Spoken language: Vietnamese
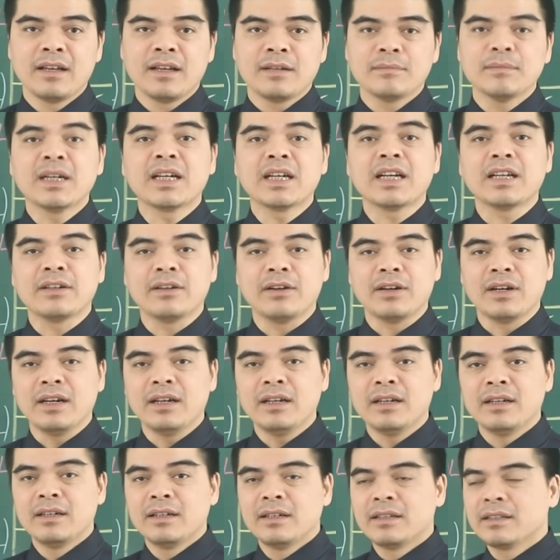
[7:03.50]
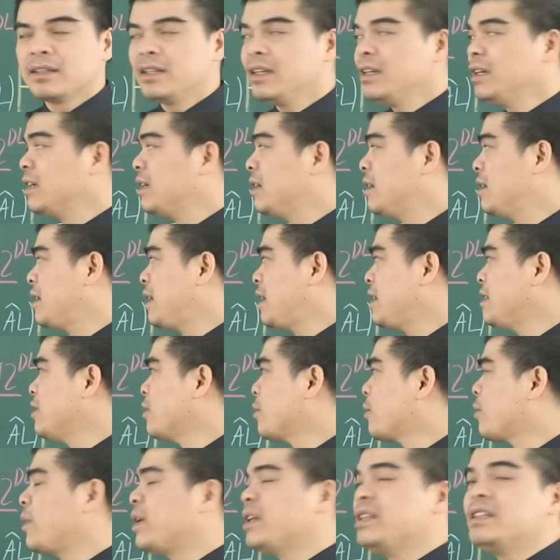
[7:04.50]
Bên cạnh đó thì lại
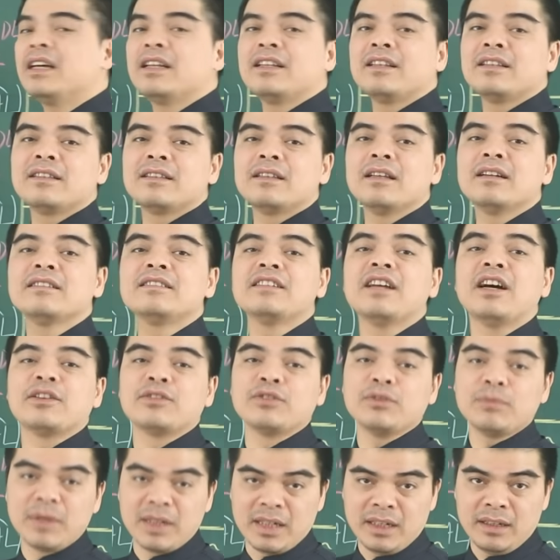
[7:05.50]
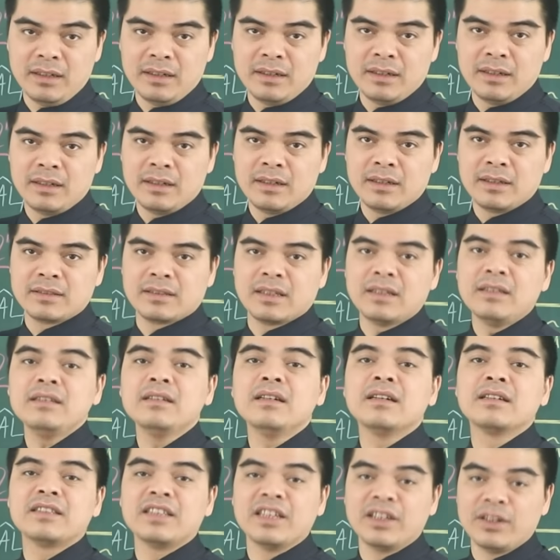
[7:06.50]
được quý nhân tương trợ giúp đỡ, dẫn
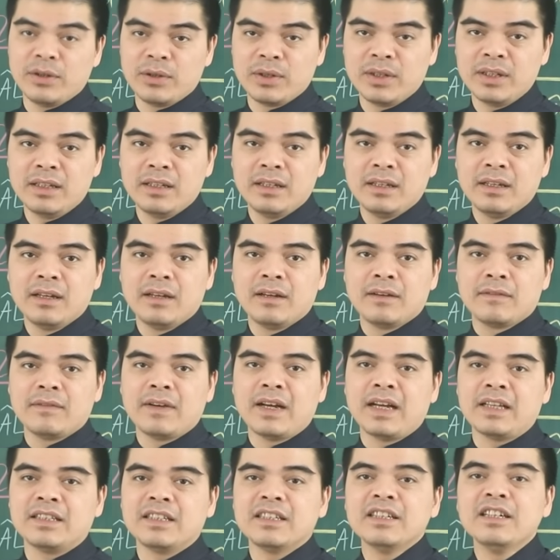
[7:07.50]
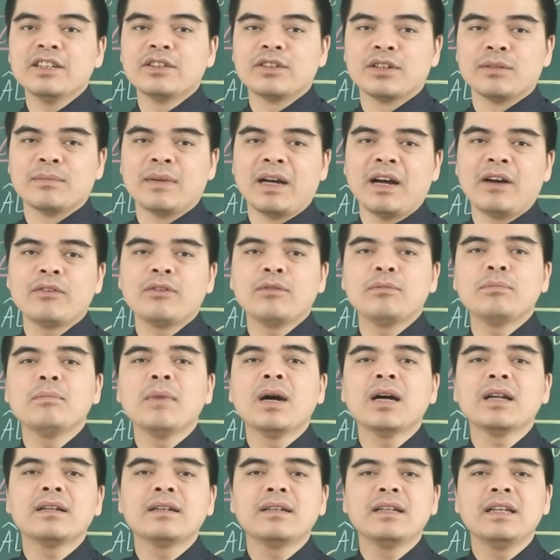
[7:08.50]
đường chỉ lối, và những người tuổi Mão cũng
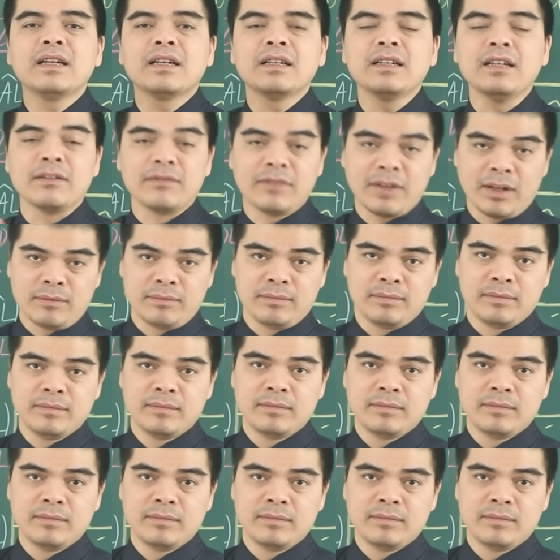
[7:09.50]
bớt đi cái đường vòng.